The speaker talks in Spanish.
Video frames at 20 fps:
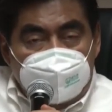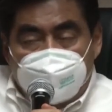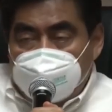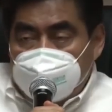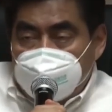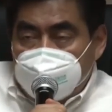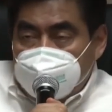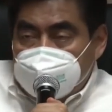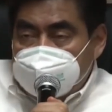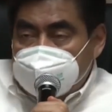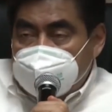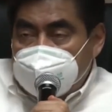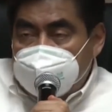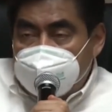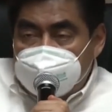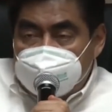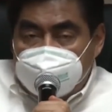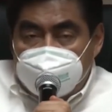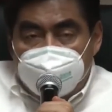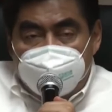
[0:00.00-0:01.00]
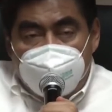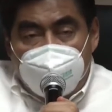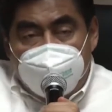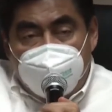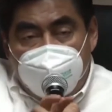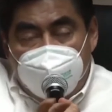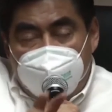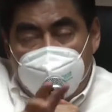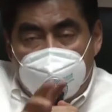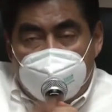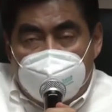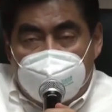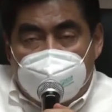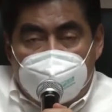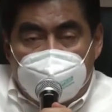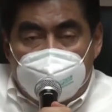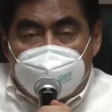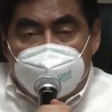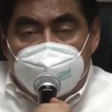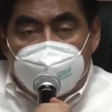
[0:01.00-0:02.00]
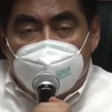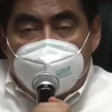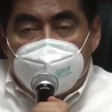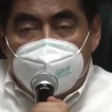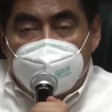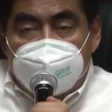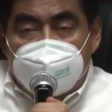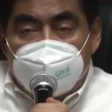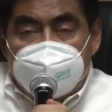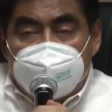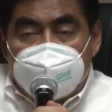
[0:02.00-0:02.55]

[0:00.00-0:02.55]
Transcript: Todos los que dicen me voy a la calle